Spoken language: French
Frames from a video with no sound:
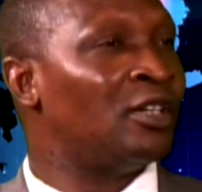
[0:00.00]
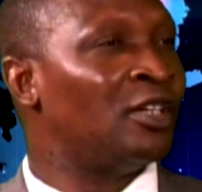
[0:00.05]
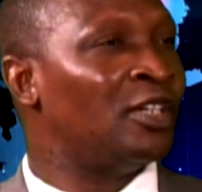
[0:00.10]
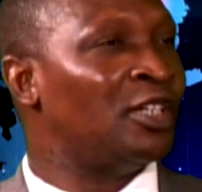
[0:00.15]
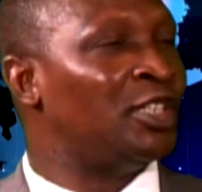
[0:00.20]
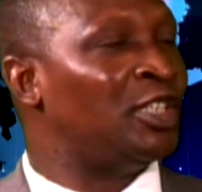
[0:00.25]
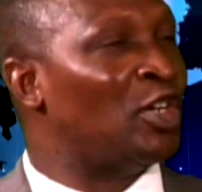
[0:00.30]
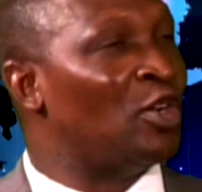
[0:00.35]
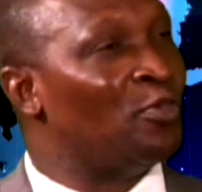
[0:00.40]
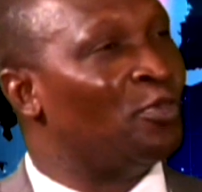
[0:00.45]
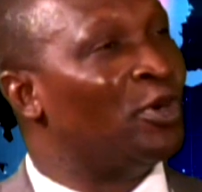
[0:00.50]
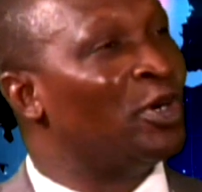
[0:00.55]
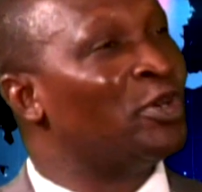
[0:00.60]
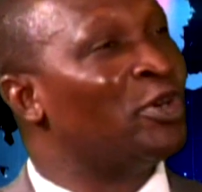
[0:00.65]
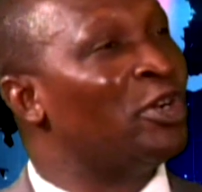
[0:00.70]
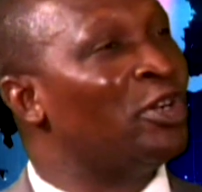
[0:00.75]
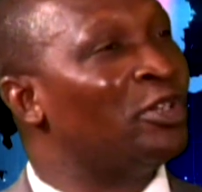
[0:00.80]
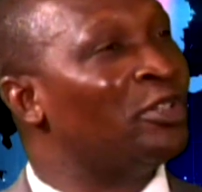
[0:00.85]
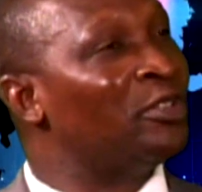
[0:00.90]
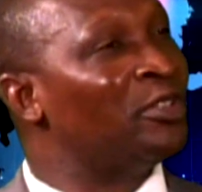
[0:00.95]
J'ai un bon
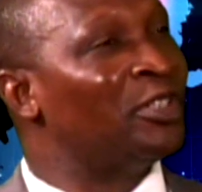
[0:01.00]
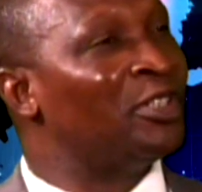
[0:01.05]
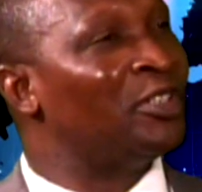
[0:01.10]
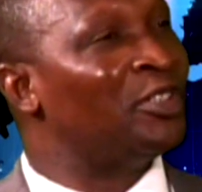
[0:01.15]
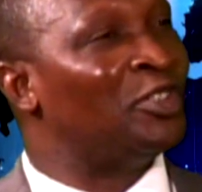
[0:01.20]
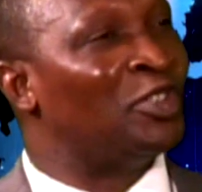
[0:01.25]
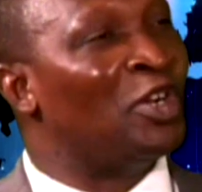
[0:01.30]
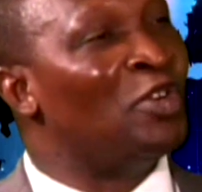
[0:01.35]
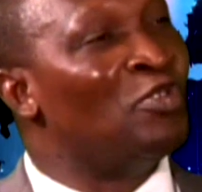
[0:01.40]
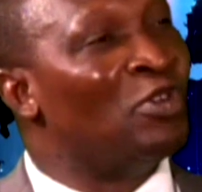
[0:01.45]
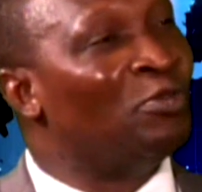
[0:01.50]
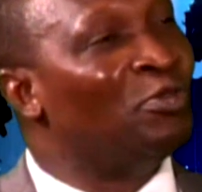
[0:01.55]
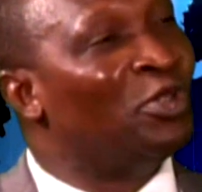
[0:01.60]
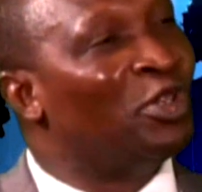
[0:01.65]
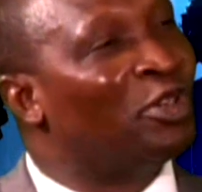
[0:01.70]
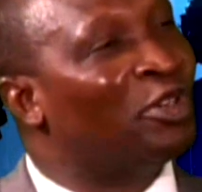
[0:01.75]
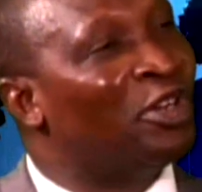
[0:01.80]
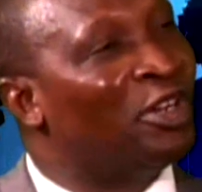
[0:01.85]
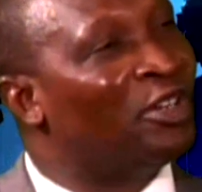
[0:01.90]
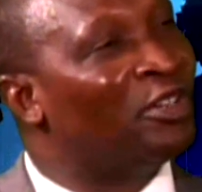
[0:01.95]
cœur. J'ai un homme de
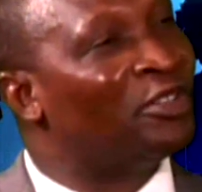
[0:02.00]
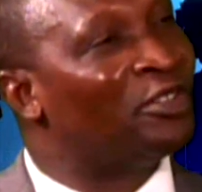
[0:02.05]
cœur.